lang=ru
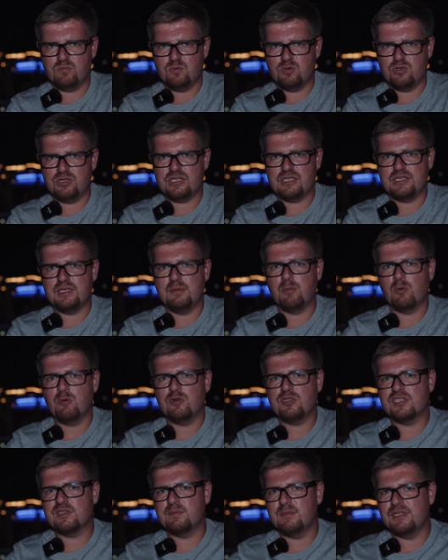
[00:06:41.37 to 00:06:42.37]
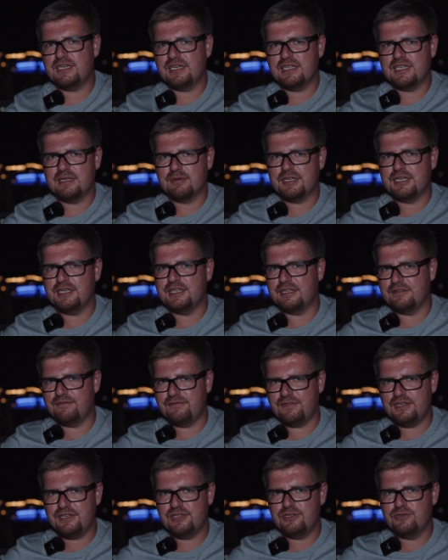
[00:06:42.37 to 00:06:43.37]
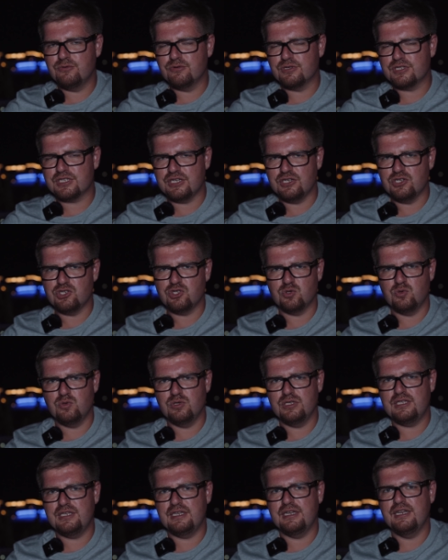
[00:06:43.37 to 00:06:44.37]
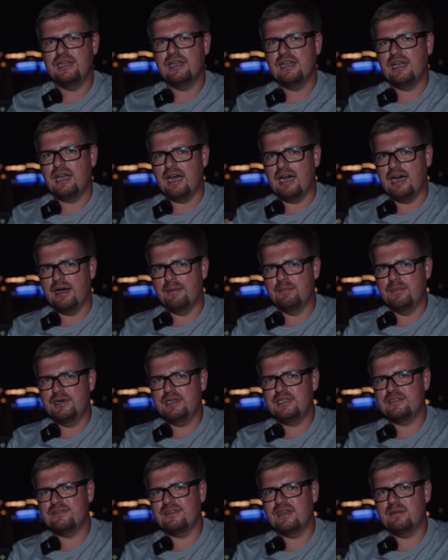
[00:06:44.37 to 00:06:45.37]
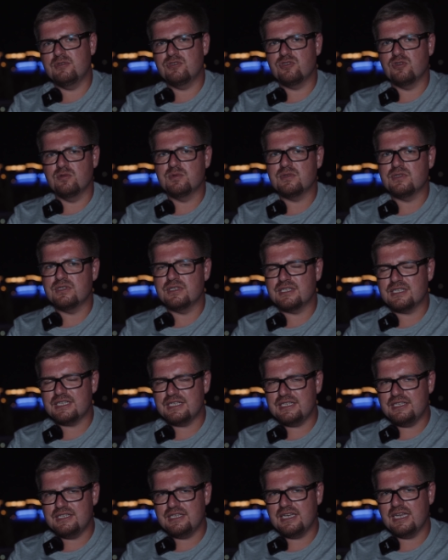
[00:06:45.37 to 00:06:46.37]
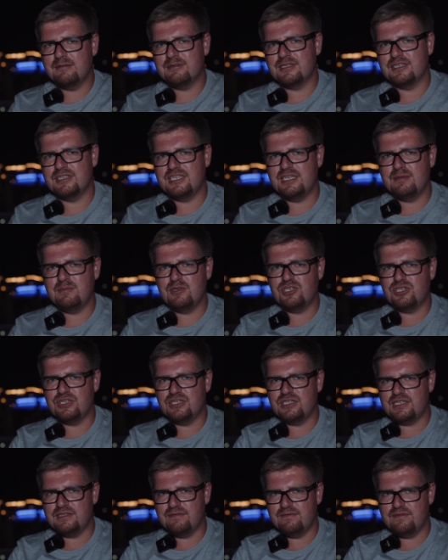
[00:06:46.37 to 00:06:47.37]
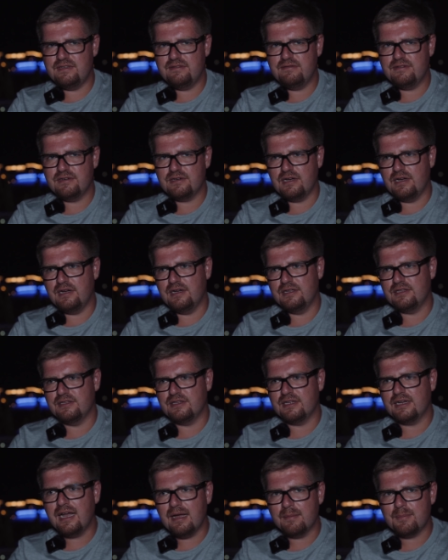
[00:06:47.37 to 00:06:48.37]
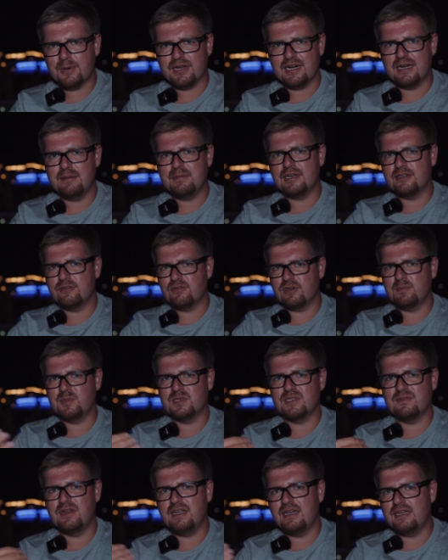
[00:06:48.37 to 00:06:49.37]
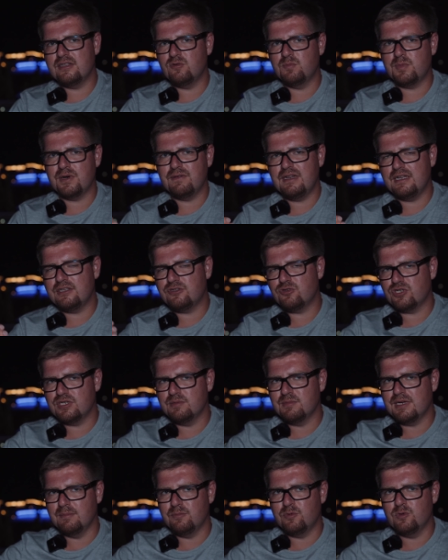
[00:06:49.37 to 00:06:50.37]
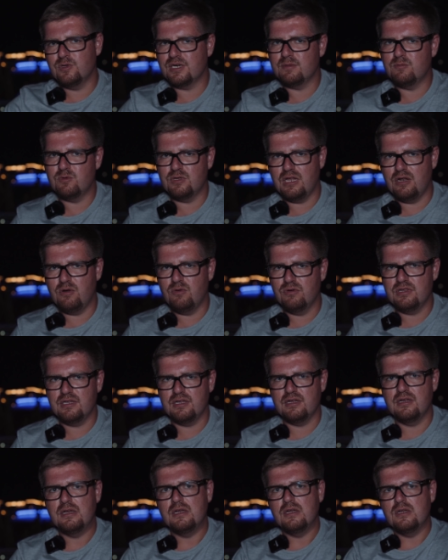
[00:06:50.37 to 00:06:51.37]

То есть не просто смотреть там какие-то видео, скриншоты, а мы с вами, собственно, соединяемся с ними через TeamViewer, а это такая программа, которая позволяет управлять чужим компьютером удаленно.